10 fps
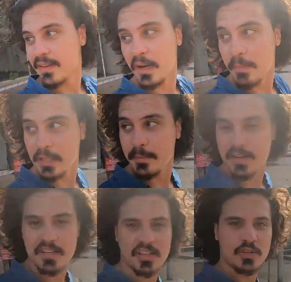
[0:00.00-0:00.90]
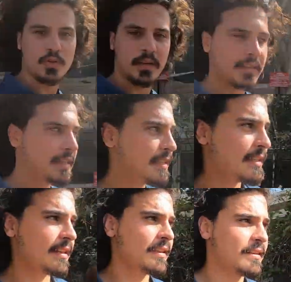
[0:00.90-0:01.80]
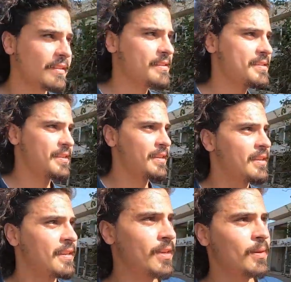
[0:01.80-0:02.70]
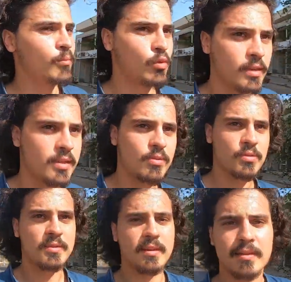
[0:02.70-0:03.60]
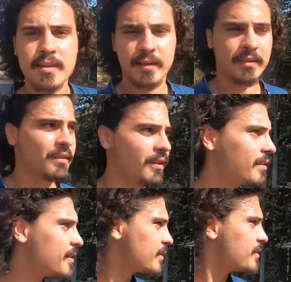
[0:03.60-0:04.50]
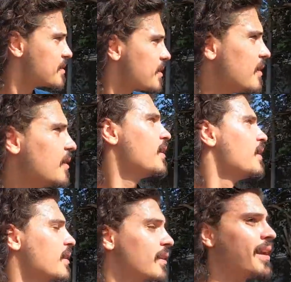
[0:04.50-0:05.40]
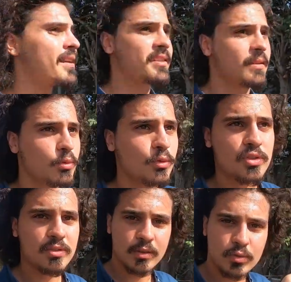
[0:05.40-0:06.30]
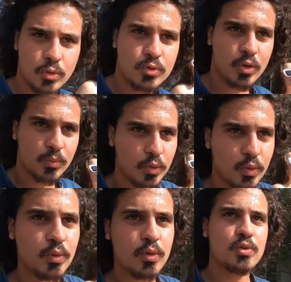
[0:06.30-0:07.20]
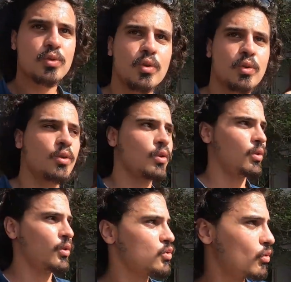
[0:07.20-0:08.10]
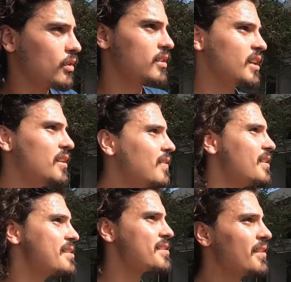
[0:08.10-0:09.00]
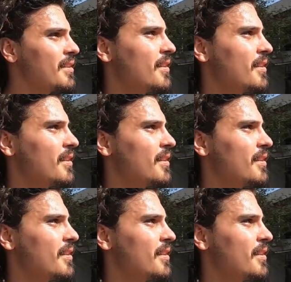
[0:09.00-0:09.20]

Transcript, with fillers: Kapalı Maraş'a şu anda ilk girenlerdeniz. Burayı ilk gösteren, ilk anlatanlardanız. Gerçekten bunun için de çok çok mutluyuz. Çok da keyifliyiz.